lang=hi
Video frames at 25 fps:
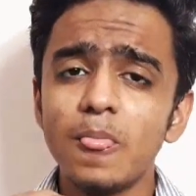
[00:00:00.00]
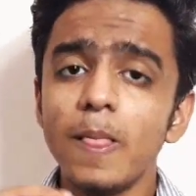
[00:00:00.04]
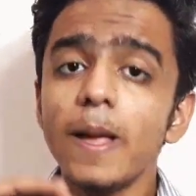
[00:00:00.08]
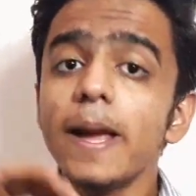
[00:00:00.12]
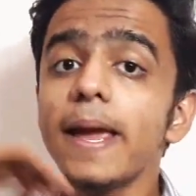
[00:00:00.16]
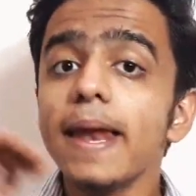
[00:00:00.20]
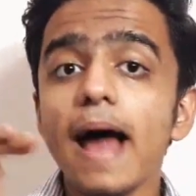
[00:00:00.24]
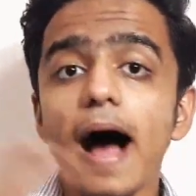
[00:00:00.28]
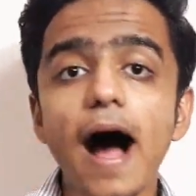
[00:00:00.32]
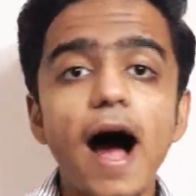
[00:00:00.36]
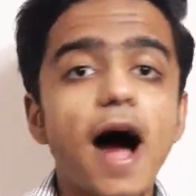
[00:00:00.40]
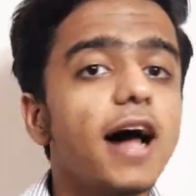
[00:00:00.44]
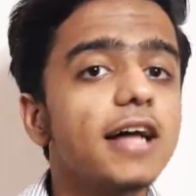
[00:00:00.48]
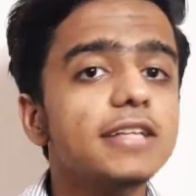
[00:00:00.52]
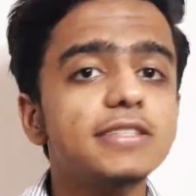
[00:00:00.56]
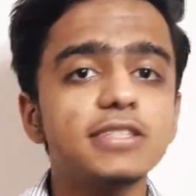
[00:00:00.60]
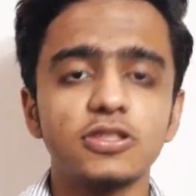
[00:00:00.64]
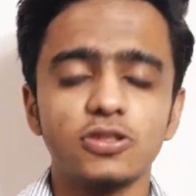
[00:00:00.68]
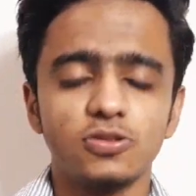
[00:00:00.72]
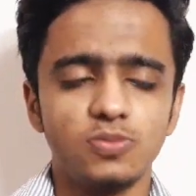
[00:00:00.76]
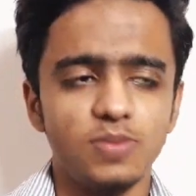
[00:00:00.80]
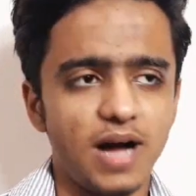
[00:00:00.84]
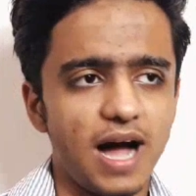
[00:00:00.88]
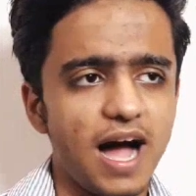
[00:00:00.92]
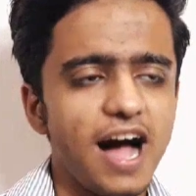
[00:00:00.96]
लेकिन आज
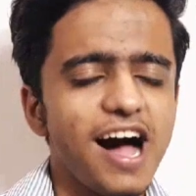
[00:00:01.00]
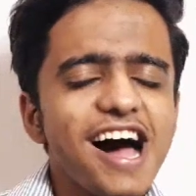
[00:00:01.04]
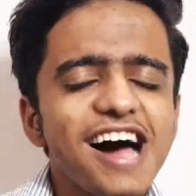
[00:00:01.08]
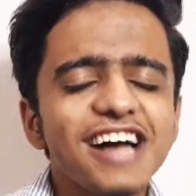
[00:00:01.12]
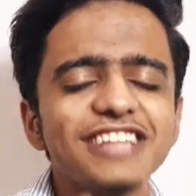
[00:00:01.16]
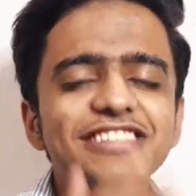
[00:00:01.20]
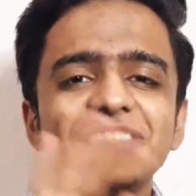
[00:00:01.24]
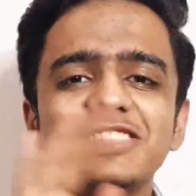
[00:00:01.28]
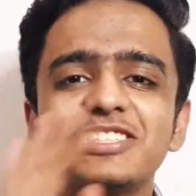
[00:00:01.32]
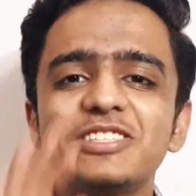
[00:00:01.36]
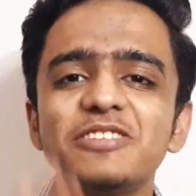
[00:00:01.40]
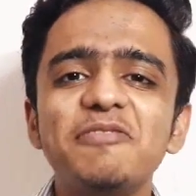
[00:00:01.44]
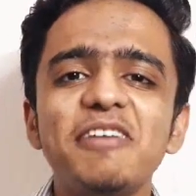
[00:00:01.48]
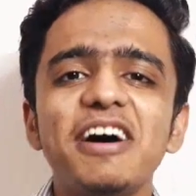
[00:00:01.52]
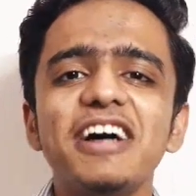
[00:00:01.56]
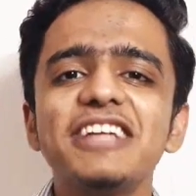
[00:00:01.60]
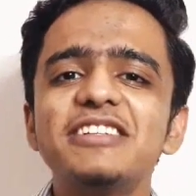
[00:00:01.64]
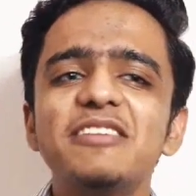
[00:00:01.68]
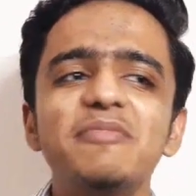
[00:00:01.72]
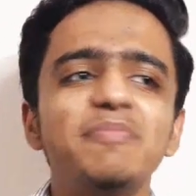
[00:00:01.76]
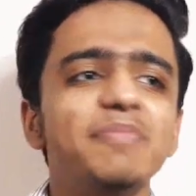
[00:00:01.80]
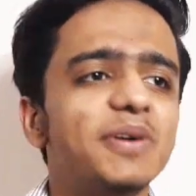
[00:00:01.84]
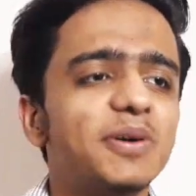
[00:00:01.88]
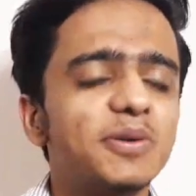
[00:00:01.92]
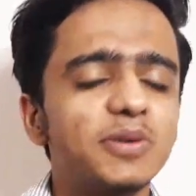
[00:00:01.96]
सुबह आज सुबह
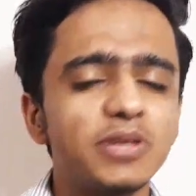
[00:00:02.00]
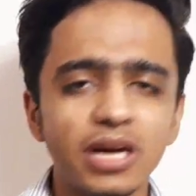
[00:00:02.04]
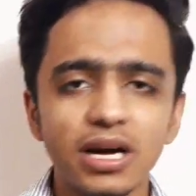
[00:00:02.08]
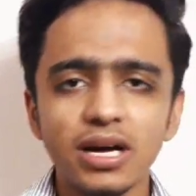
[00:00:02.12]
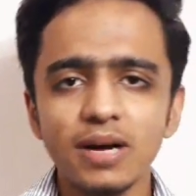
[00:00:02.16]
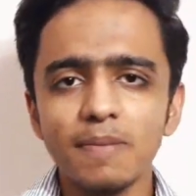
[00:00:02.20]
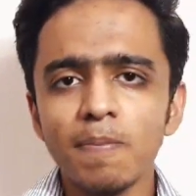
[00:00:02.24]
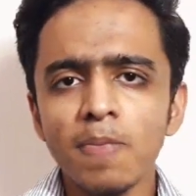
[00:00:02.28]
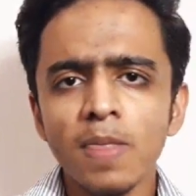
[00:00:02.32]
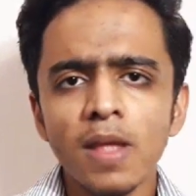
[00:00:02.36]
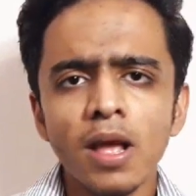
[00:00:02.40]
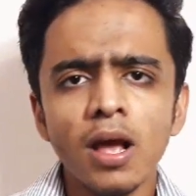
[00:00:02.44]
जब मैं उठा